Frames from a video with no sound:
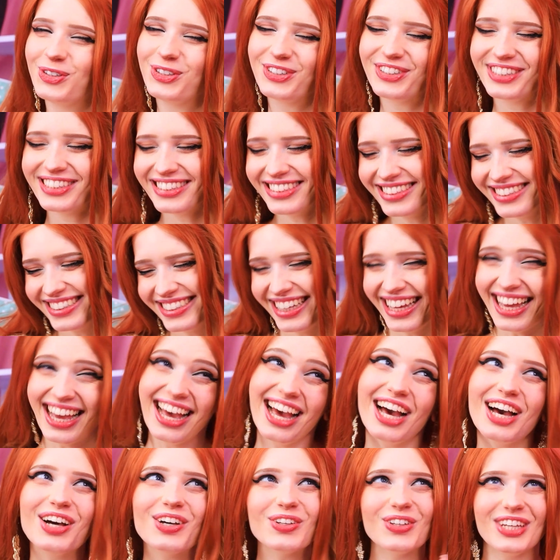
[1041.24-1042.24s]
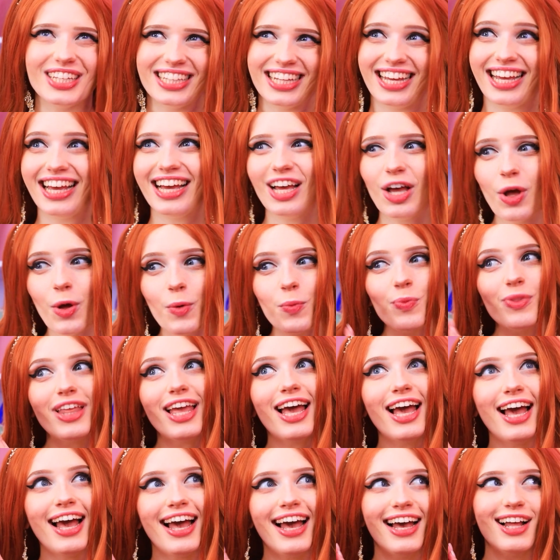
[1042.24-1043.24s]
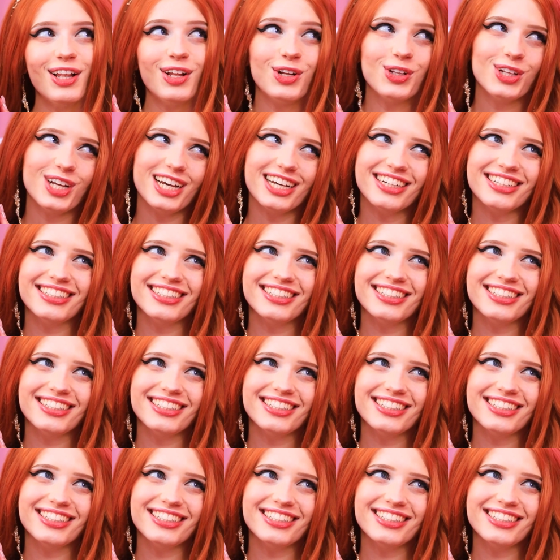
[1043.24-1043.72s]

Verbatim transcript: es übertrieben. Ich habe